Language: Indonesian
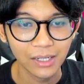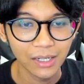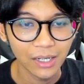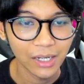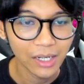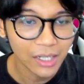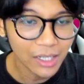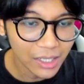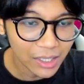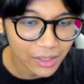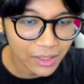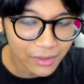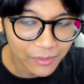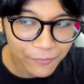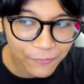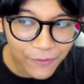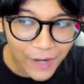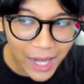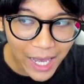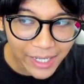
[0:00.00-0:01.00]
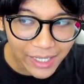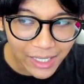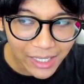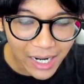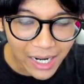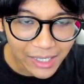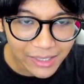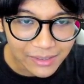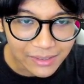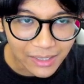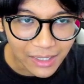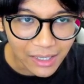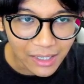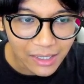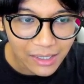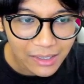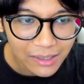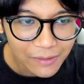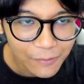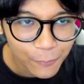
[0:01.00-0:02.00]
Ini Flying Ice kah?
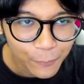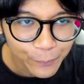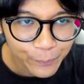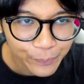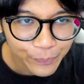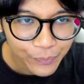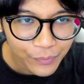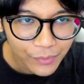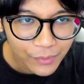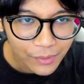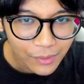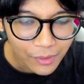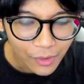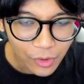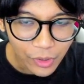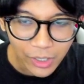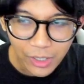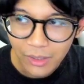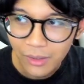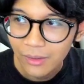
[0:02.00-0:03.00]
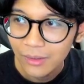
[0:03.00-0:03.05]
Oke. Okay.